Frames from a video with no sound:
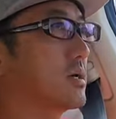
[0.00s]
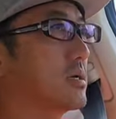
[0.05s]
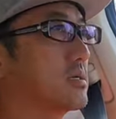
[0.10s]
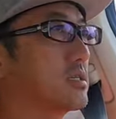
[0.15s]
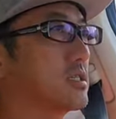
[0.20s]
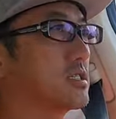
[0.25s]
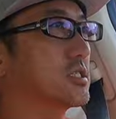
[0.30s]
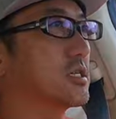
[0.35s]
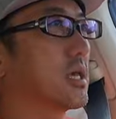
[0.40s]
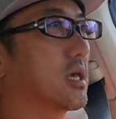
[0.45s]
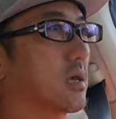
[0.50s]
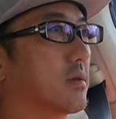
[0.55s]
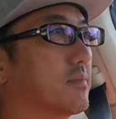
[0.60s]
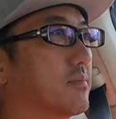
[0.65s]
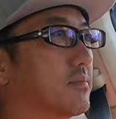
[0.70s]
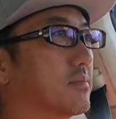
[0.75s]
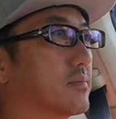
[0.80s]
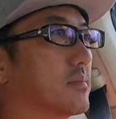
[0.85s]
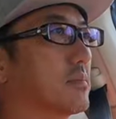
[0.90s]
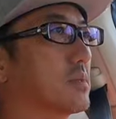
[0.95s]
られた試験
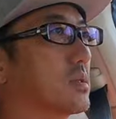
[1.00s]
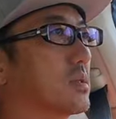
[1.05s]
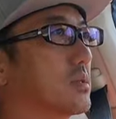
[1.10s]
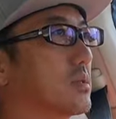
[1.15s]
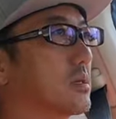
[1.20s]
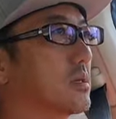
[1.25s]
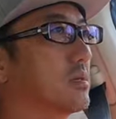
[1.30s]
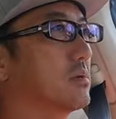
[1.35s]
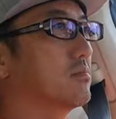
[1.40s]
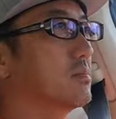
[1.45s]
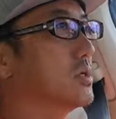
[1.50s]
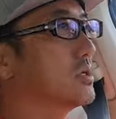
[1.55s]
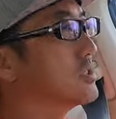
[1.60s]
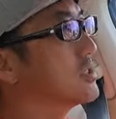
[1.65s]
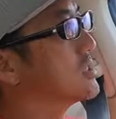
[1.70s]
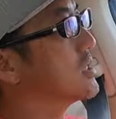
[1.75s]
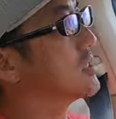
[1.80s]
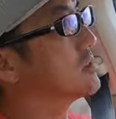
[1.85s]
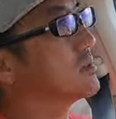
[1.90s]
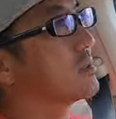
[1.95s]

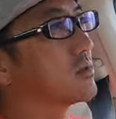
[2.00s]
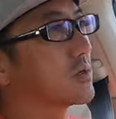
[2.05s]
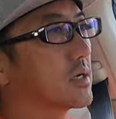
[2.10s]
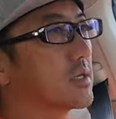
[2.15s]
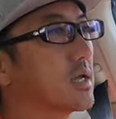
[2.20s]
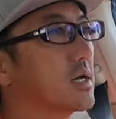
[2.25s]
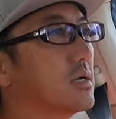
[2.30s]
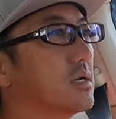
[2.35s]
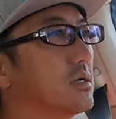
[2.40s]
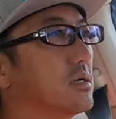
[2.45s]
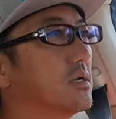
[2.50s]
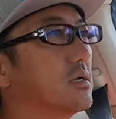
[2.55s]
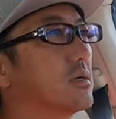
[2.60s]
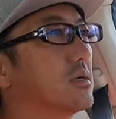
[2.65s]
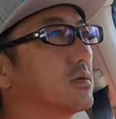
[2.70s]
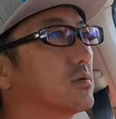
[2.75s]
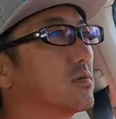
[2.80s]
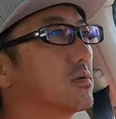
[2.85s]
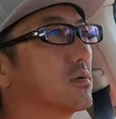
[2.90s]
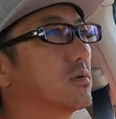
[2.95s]
ピーシーアール なのかな、
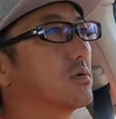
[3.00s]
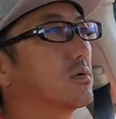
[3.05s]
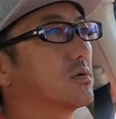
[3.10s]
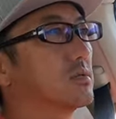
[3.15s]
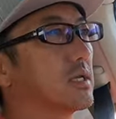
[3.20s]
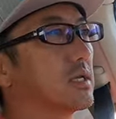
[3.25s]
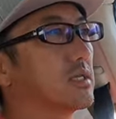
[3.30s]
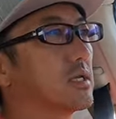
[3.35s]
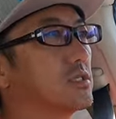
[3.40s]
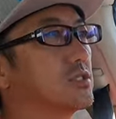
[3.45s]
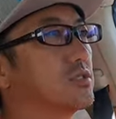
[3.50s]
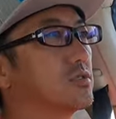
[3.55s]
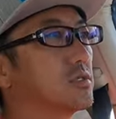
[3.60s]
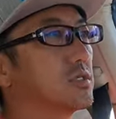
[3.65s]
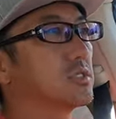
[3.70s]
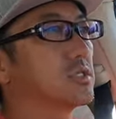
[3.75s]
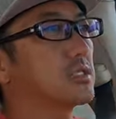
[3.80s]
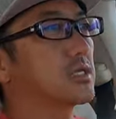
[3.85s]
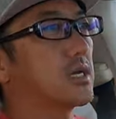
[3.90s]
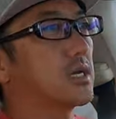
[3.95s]
これをななじゅう
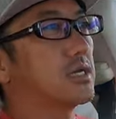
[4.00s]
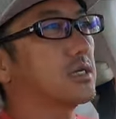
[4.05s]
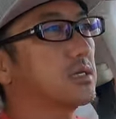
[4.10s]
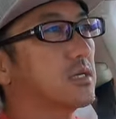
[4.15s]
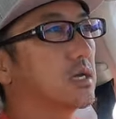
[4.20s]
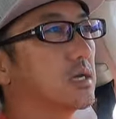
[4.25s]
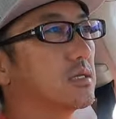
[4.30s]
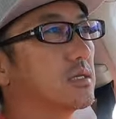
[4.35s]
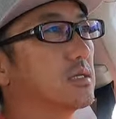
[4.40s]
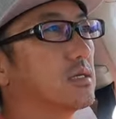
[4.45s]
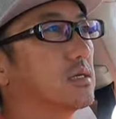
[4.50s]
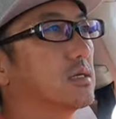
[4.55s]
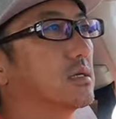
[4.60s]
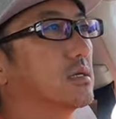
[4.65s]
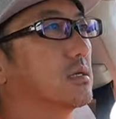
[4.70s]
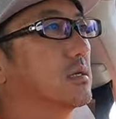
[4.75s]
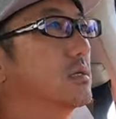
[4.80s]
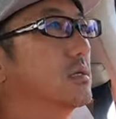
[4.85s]
にじかん以内に